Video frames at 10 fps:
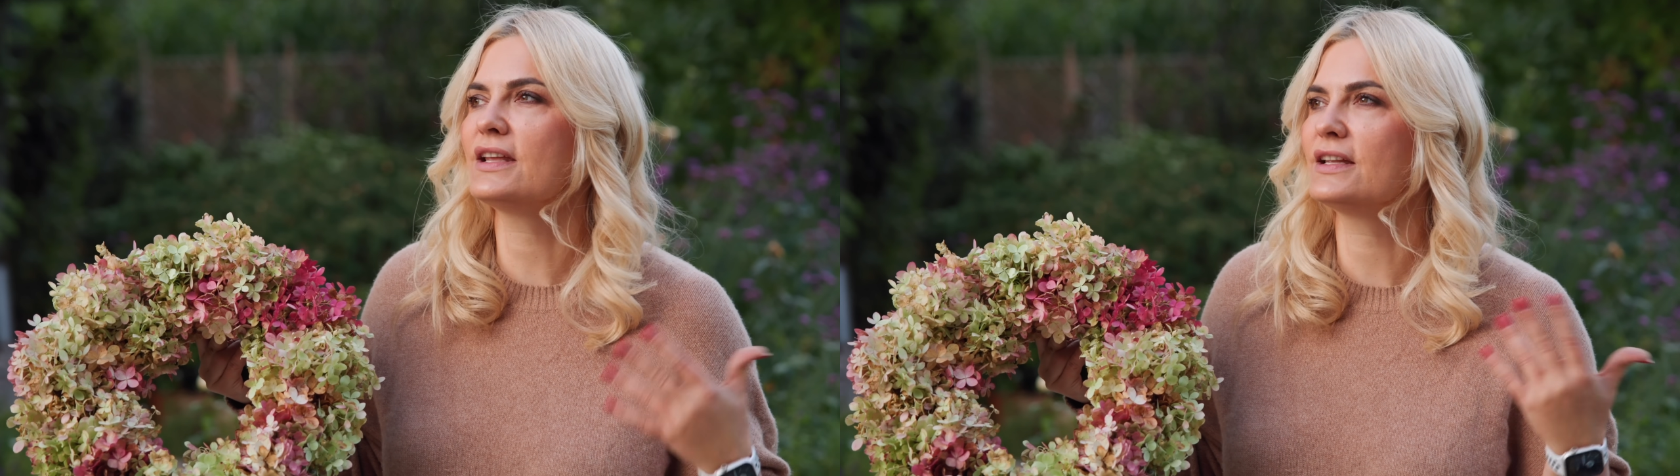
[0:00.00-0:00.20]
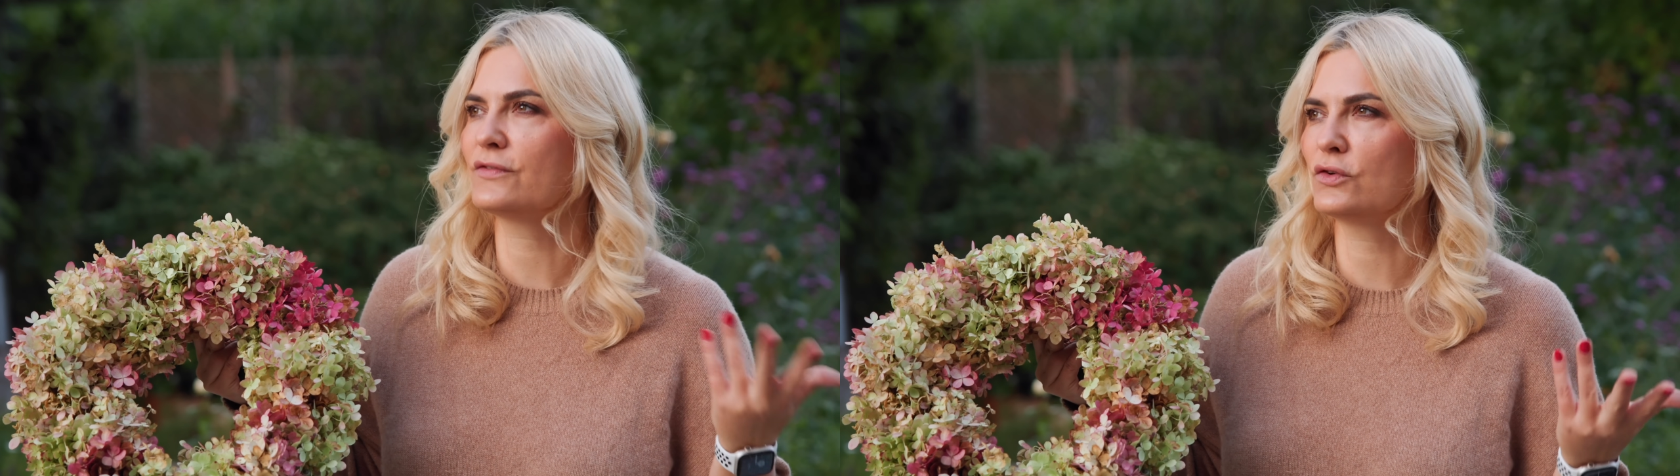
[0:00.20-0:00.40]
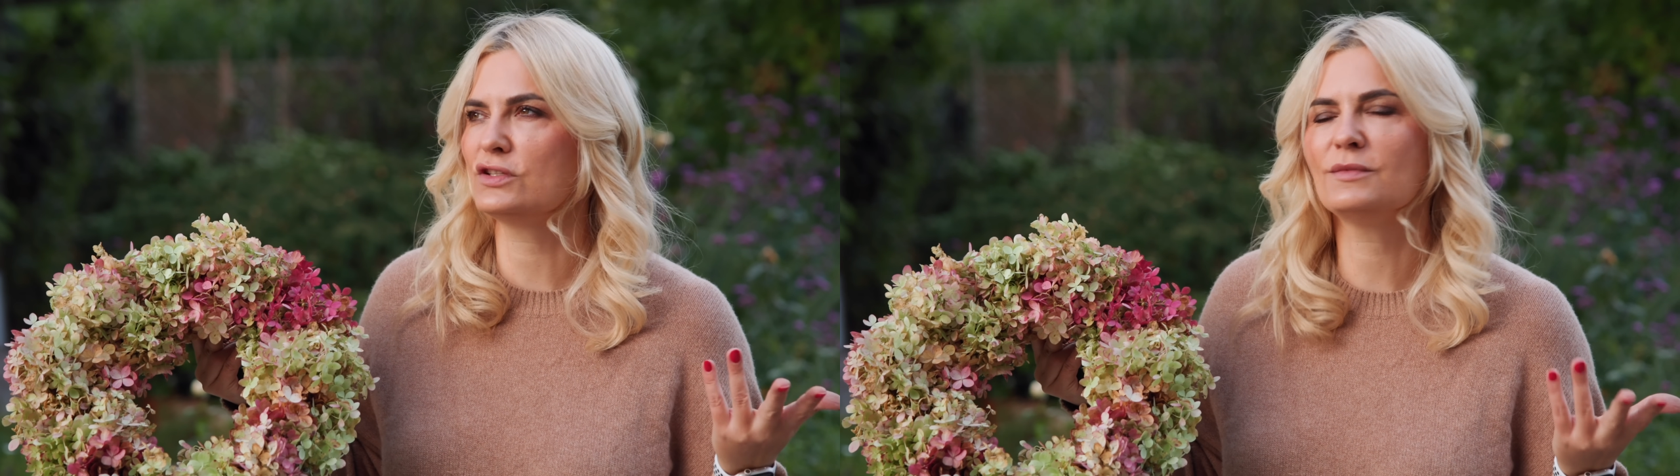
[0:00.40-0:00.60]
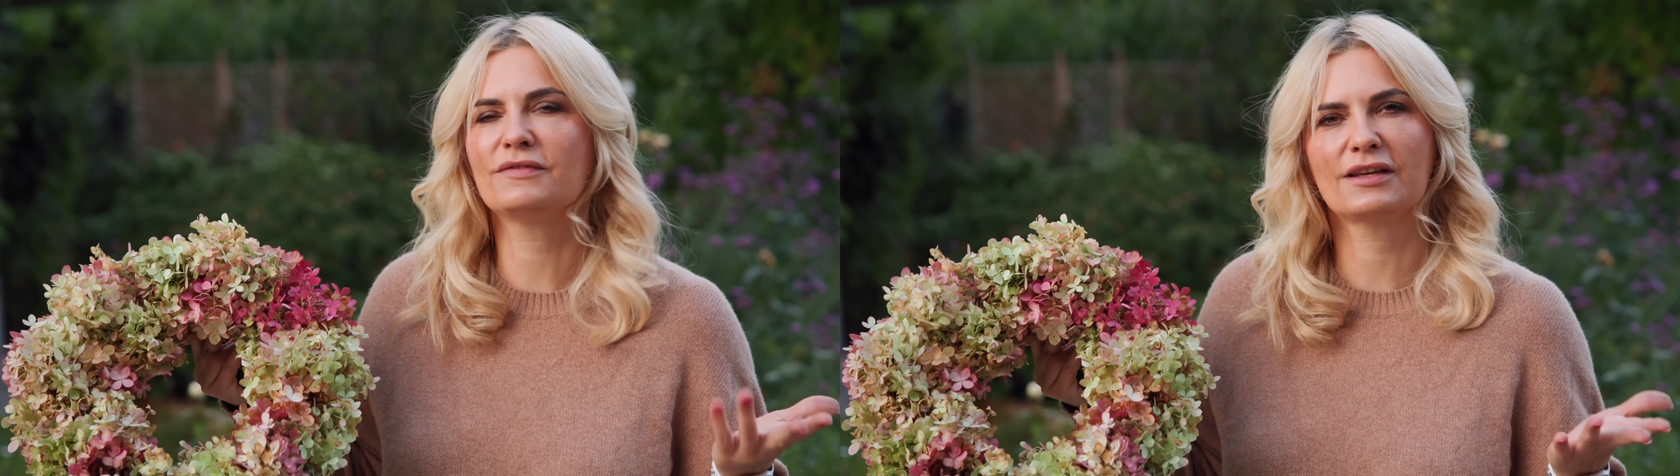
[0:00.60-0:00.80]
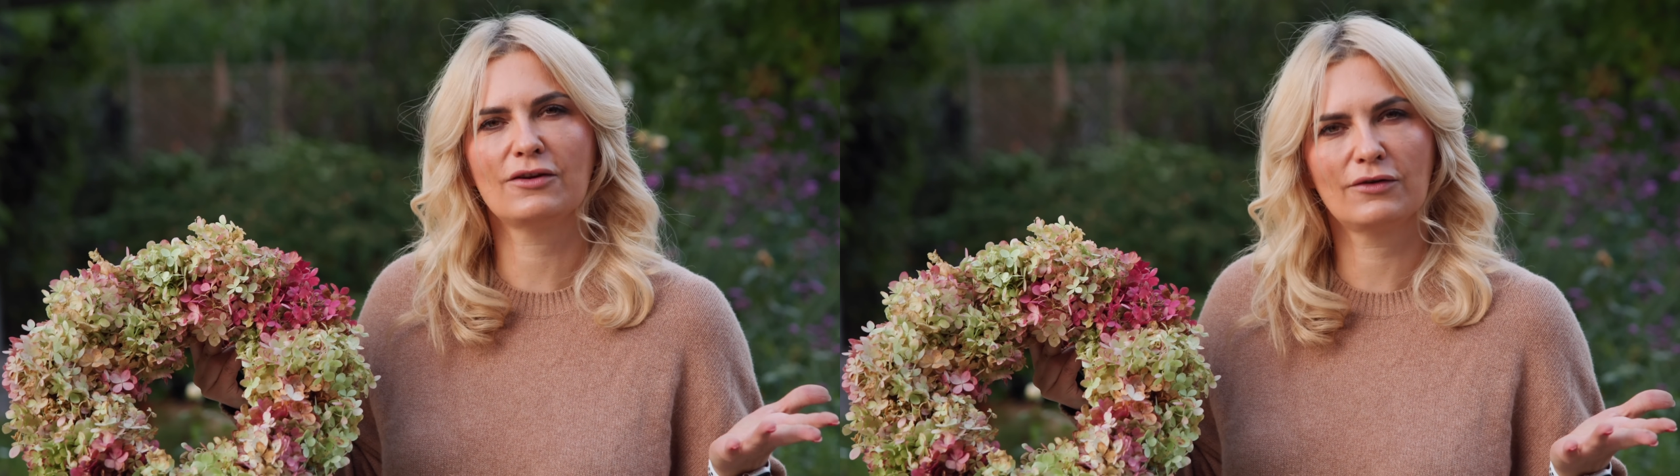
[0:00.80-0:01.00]
Teraz
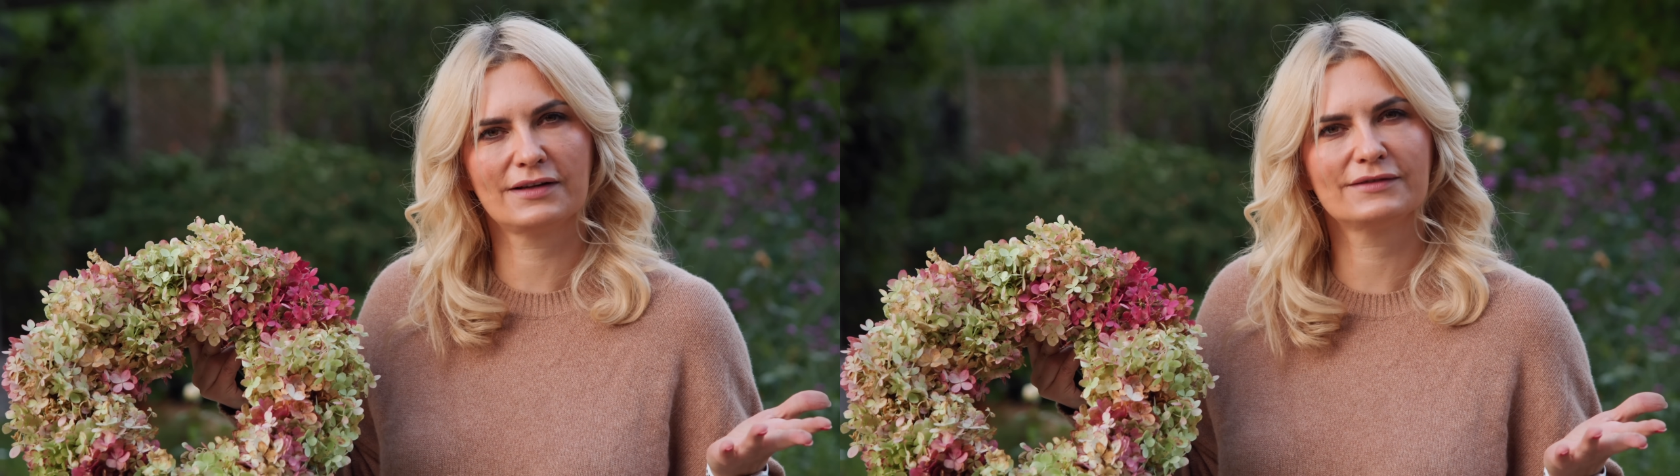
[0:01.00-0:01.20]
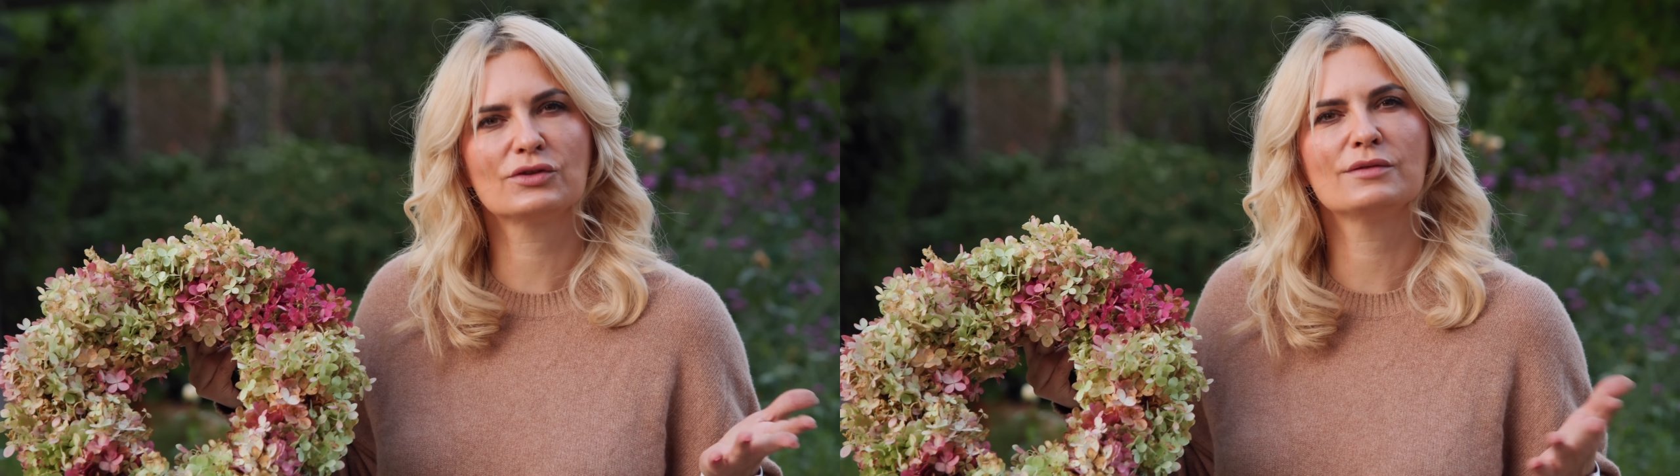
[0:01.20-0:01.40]
wchodzimy w taki okres,